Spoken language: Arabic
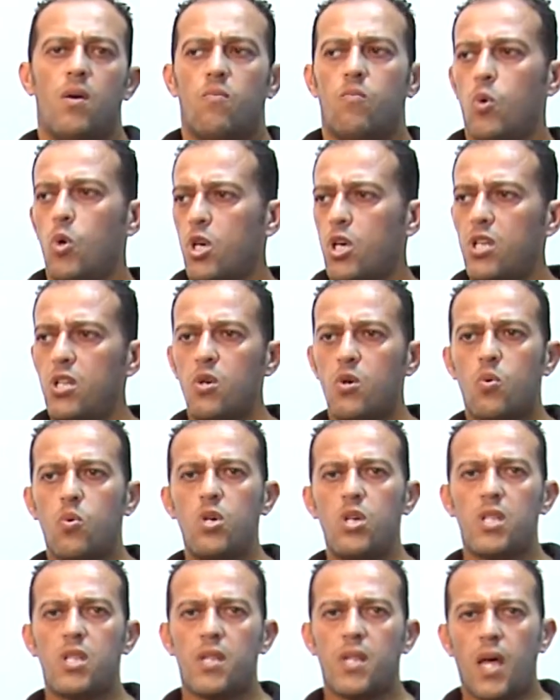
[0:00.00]
ممكن
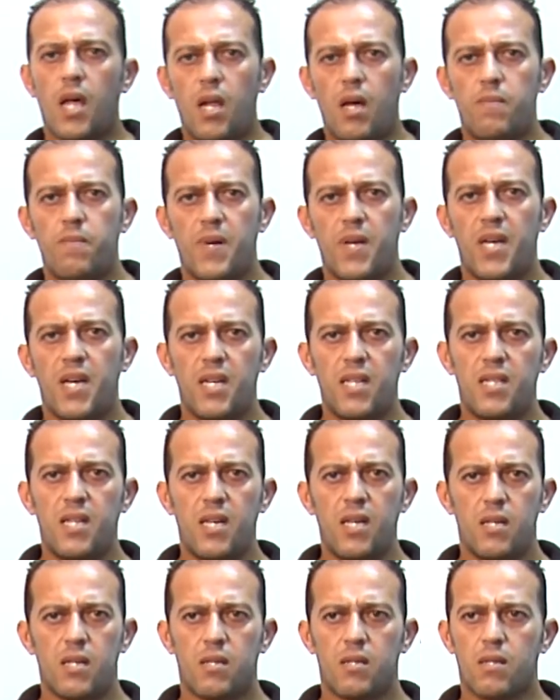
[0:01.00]
يكون الطلب
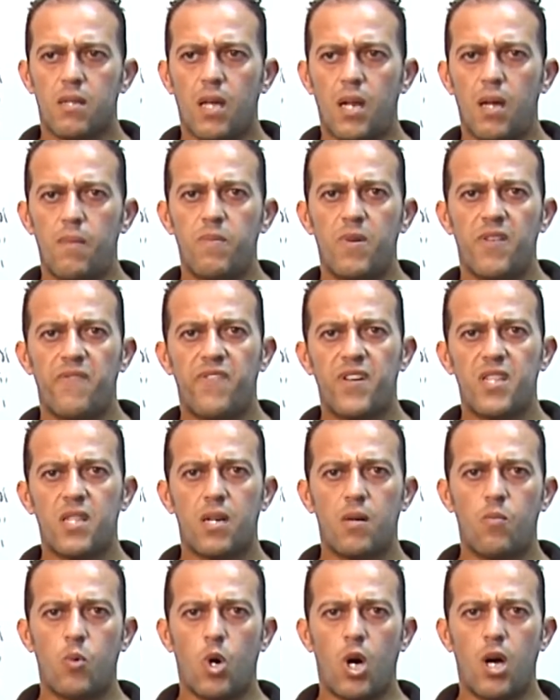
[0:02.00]
هذا طلب
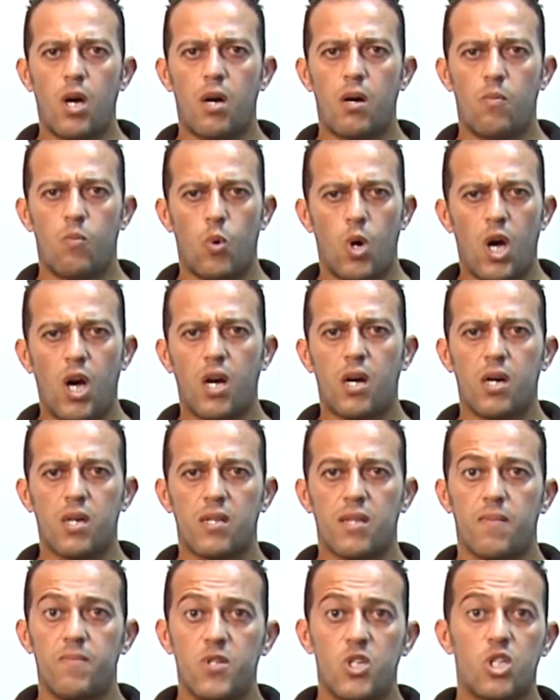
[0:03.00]
لفترة
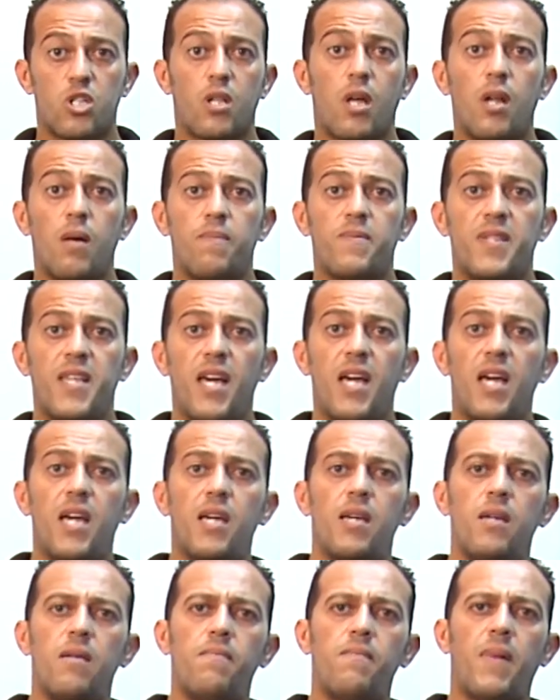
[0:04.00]
مؤقتة مش طلب
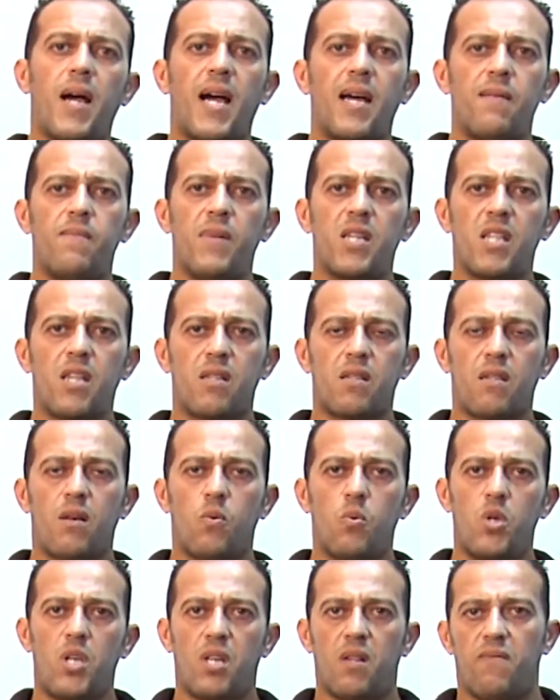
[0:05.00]
دائم على المدى
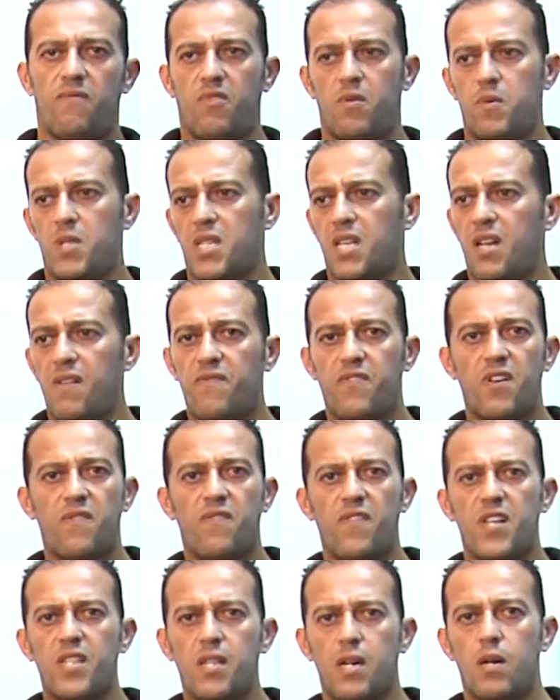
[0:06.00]
الطويل فبالتالي في
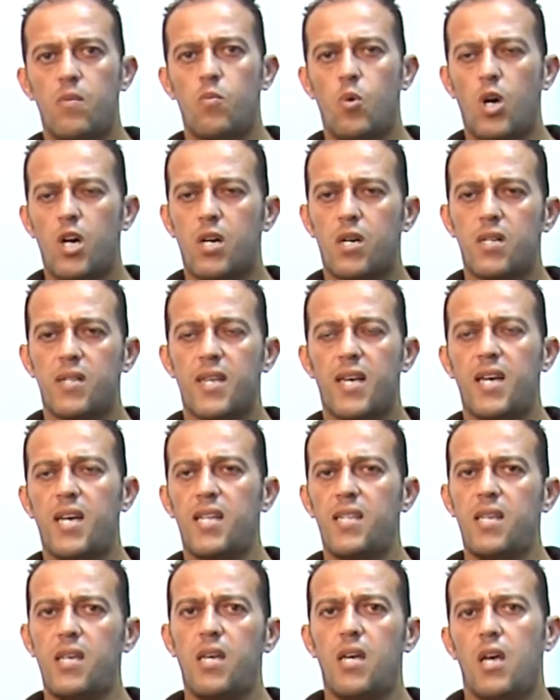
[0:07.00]
الفترة المؤقتة
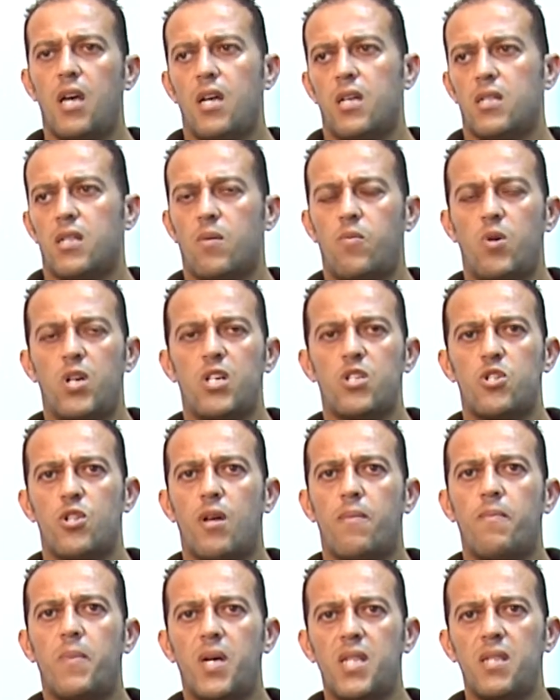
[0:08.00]
هذه طب وأنا
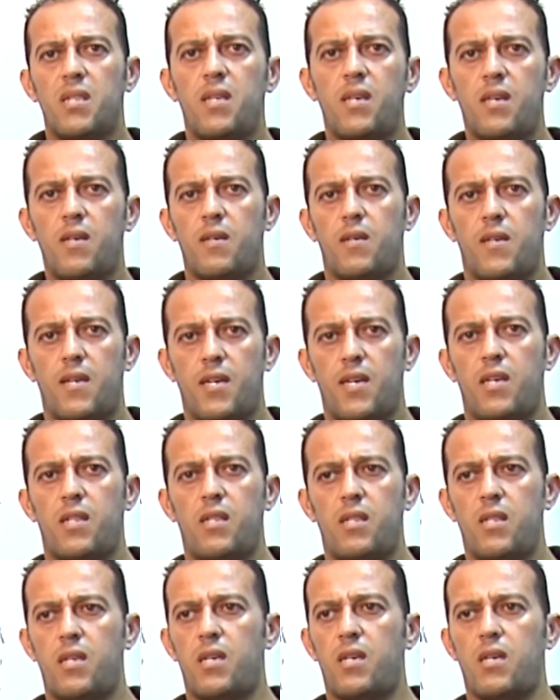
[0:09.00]
ضمني
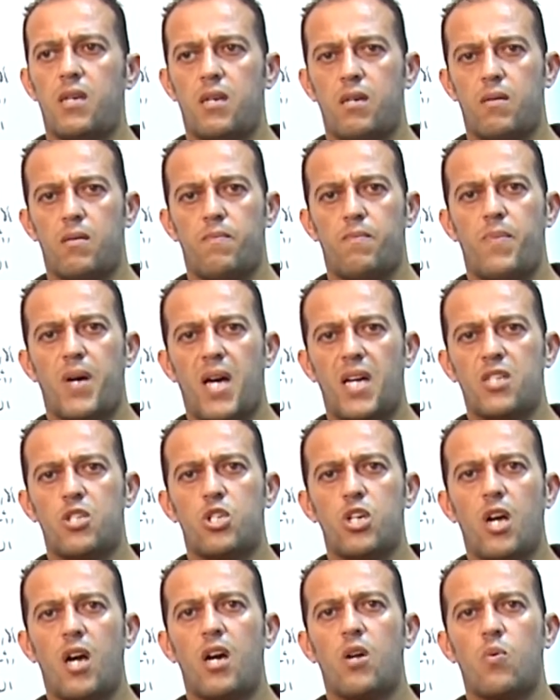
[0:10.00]
إني بعد
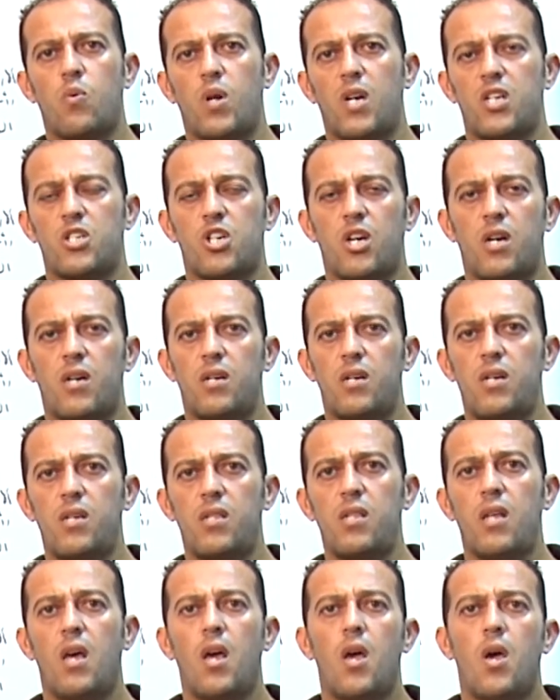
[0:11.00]
شهر ولا
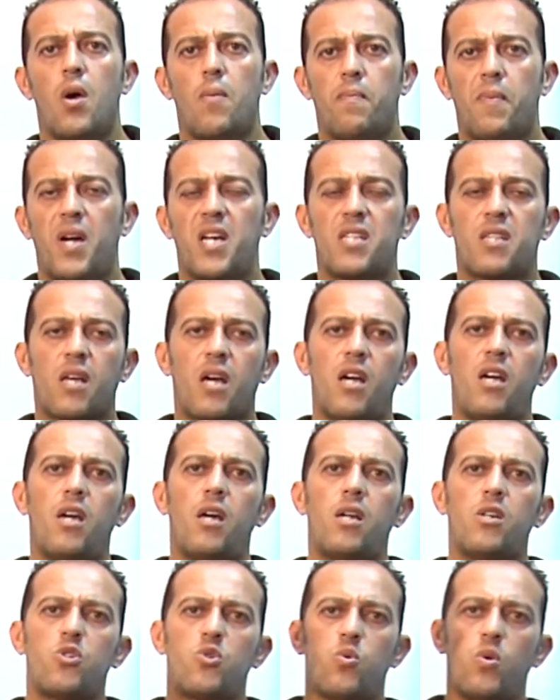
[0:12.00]
شهرين ما
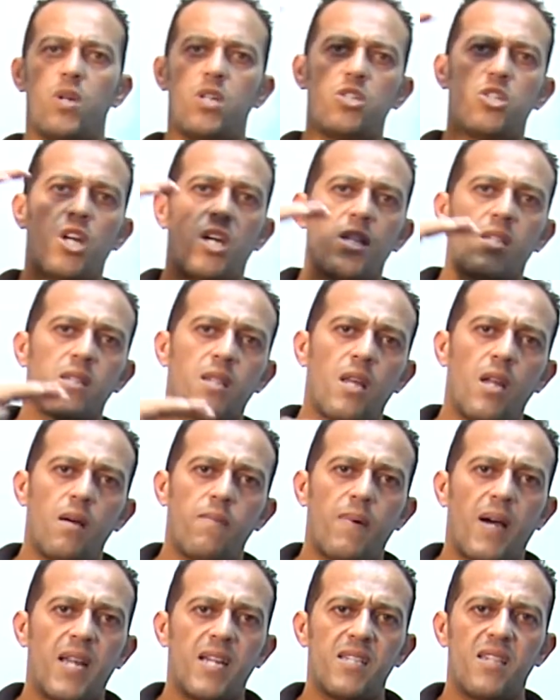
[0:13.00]
يتغيرش ويرجع
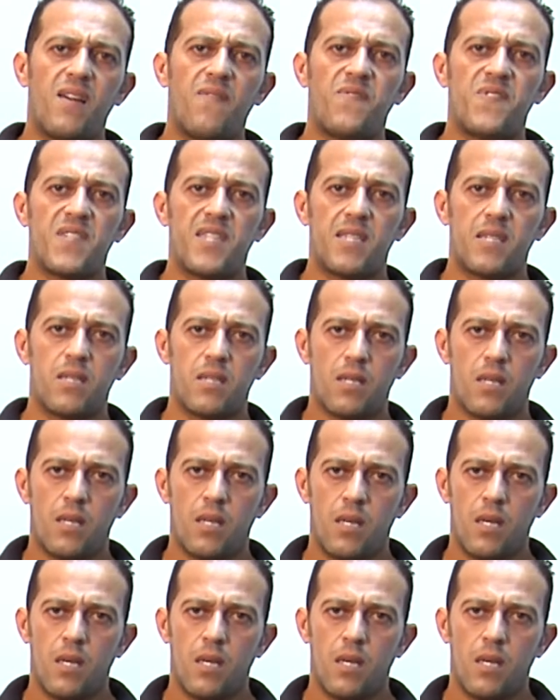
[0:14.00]
الطلب على نفس